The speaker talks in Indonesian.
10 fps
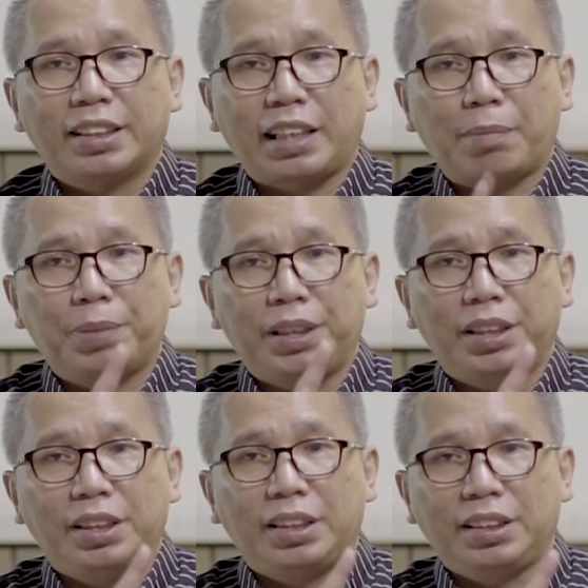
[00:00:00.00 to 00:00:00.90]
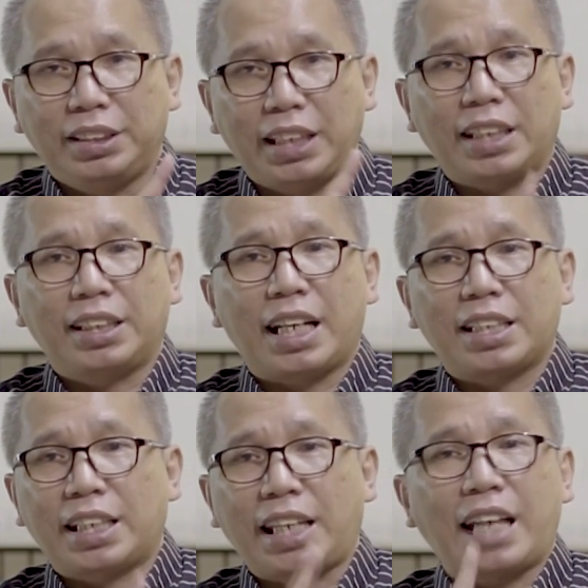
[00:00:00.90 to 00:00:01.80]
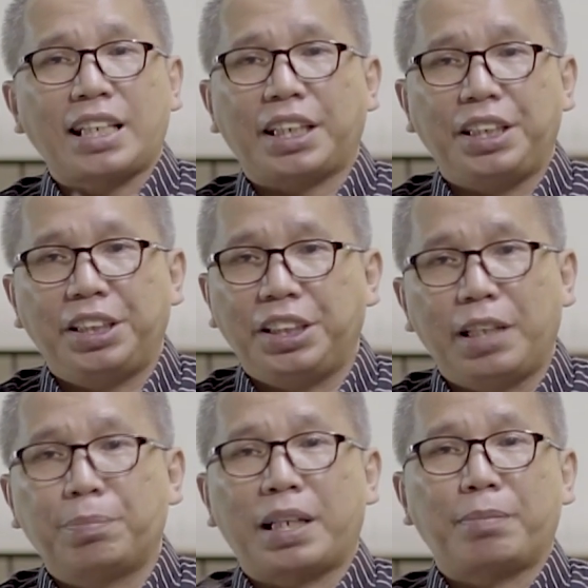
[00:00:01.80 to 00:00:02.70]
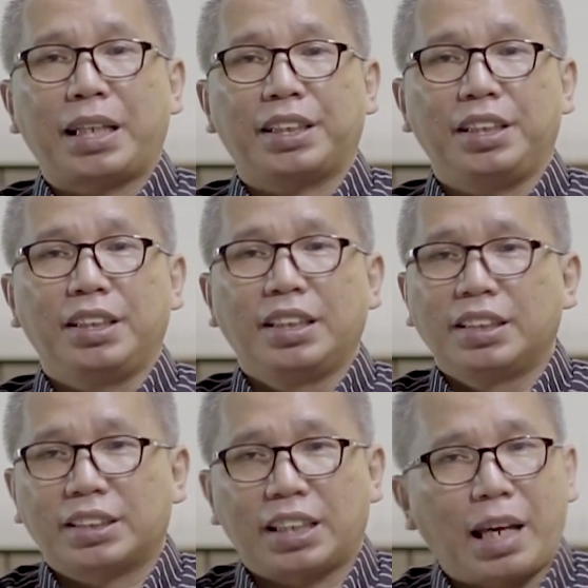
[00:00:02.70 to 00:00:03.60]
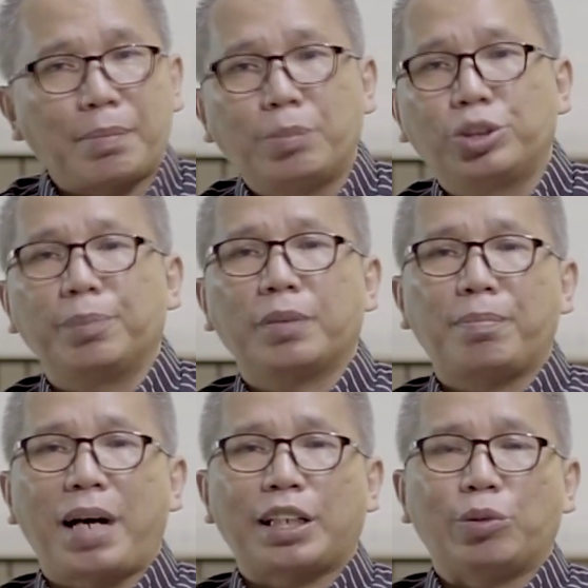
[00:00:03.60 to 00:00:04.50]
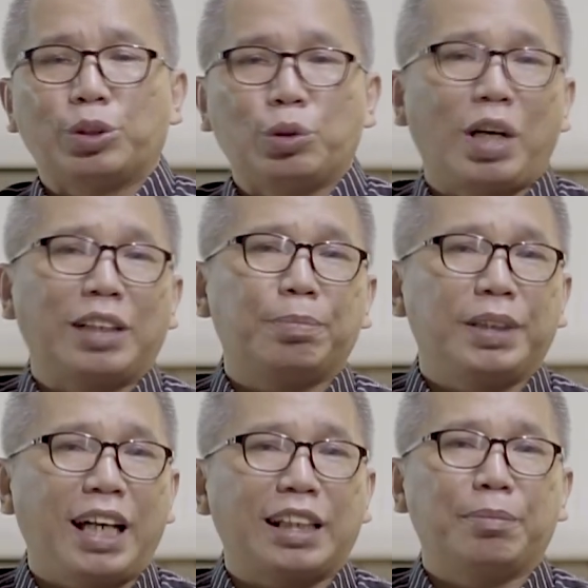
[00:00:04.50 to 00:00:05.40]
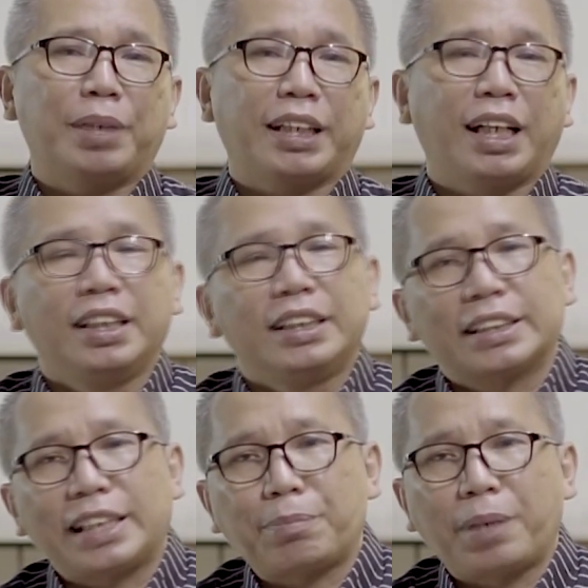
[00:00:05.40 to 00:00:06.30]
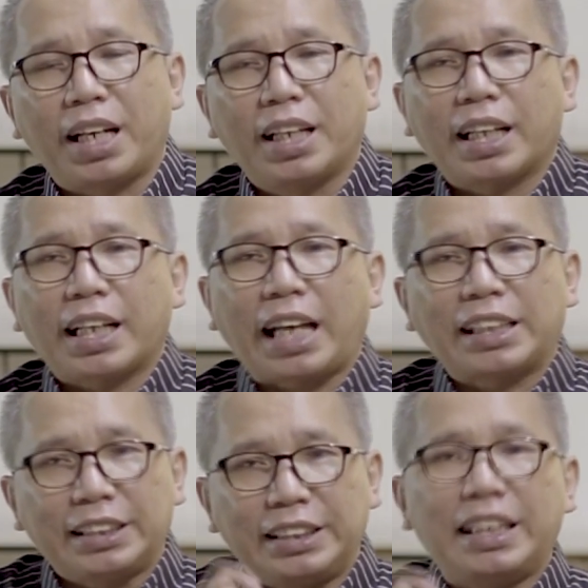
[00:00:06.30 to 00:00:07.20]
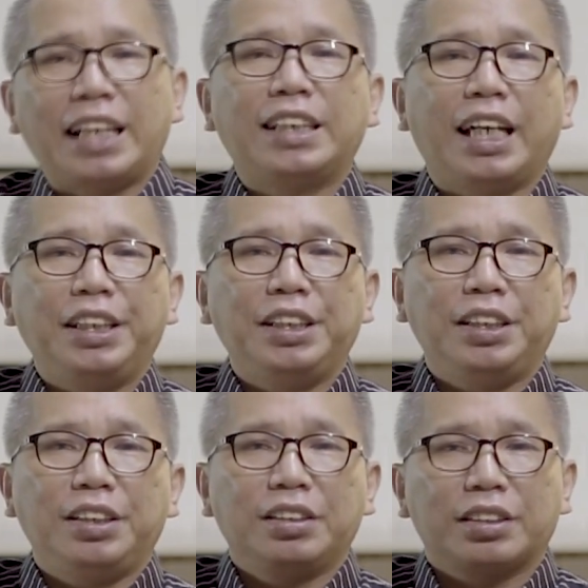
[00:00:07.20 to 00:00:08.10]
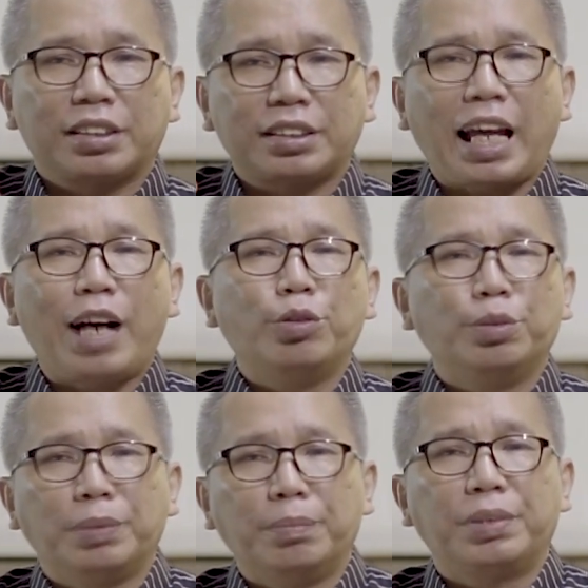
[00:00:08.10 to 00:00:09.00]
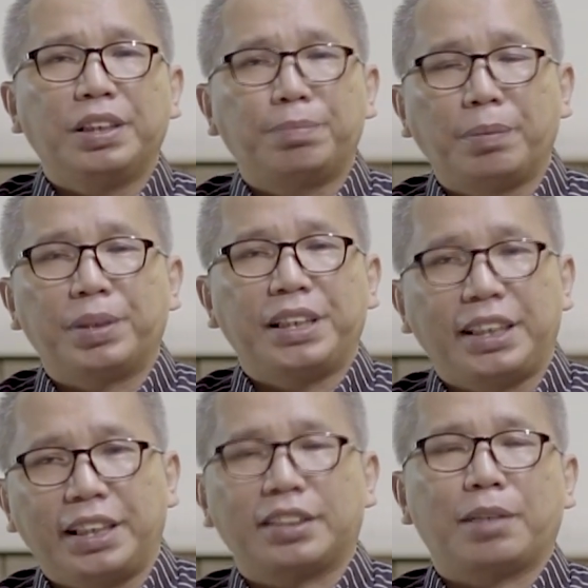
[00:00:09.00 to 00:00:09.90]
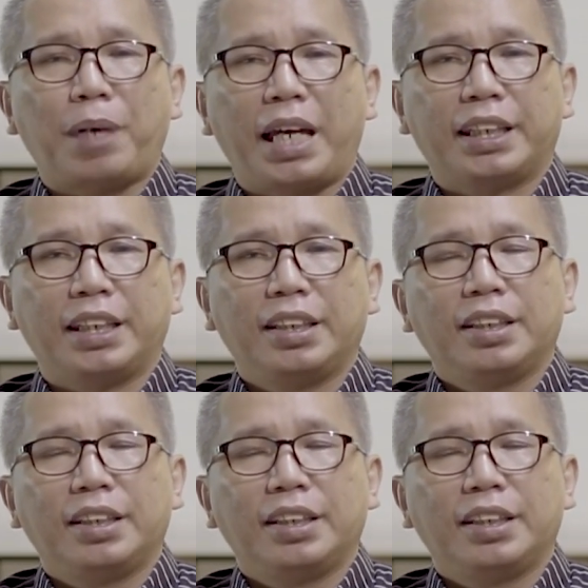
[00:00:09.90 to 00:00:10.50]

Tapi janda dan anak ini tidak pernah mati. Selama musim kemarau, Tuhan pelihara mereka. Kenapa? Karena janda ini tahu memberi pemberian yang terbaik.